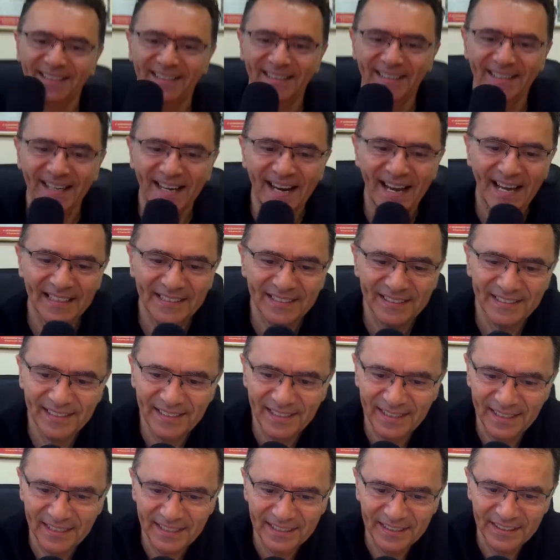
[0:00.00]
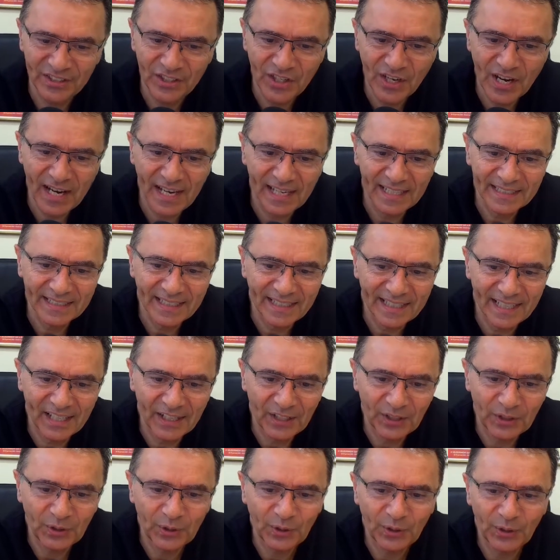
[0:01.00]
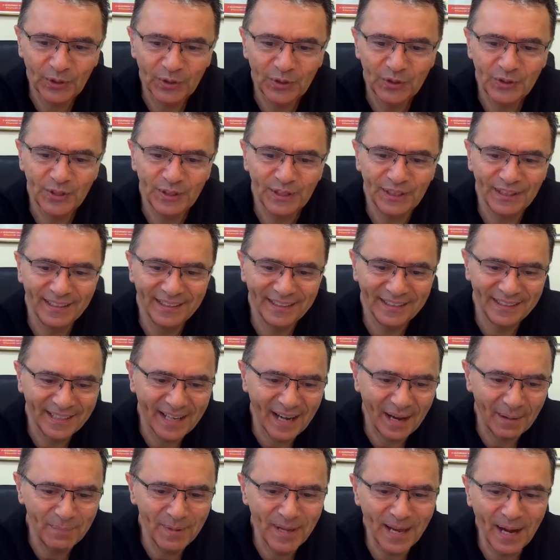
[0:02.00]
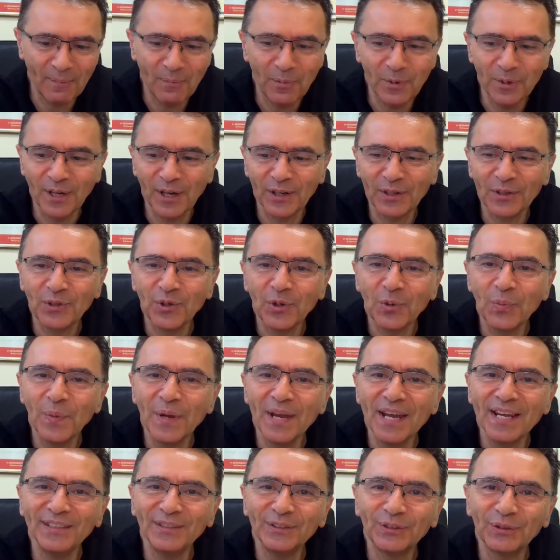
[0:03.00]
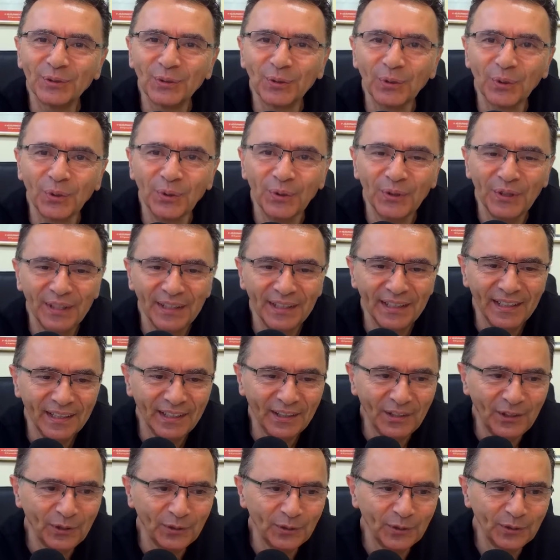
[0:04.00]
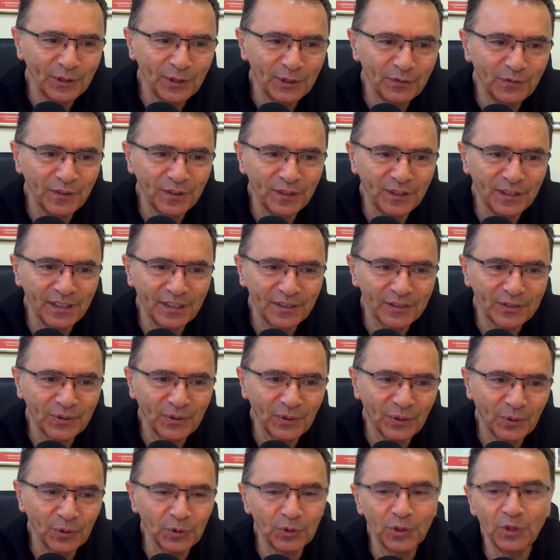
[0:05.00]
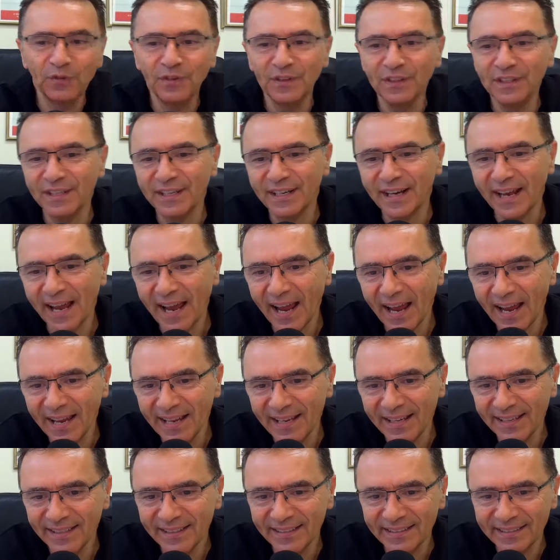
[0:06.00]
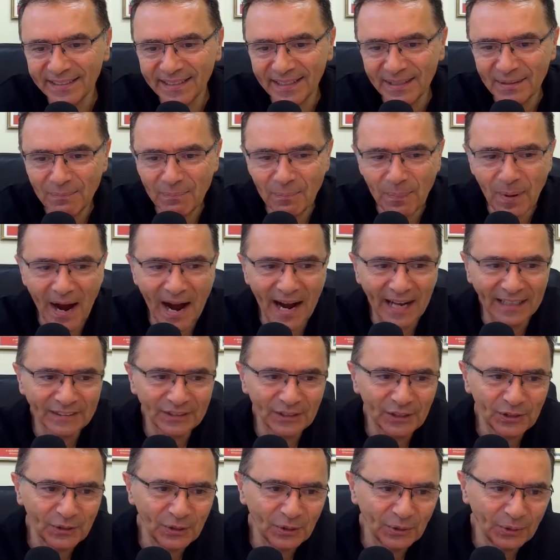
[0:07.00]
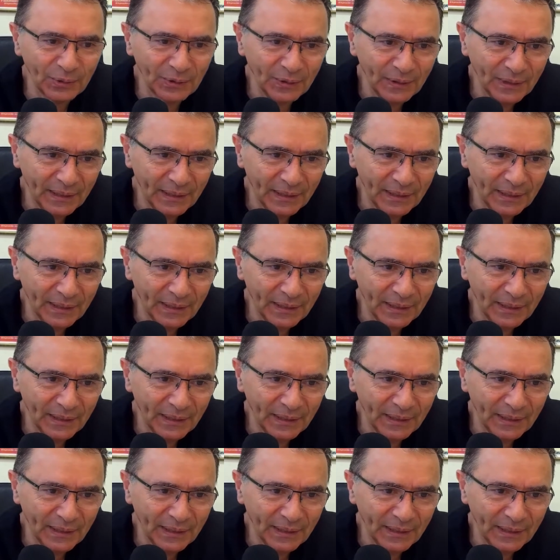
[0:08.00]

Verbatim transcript: Grazie Giada, oggi abbiamo un argomento, io lo definisco, lo definirei simpatico,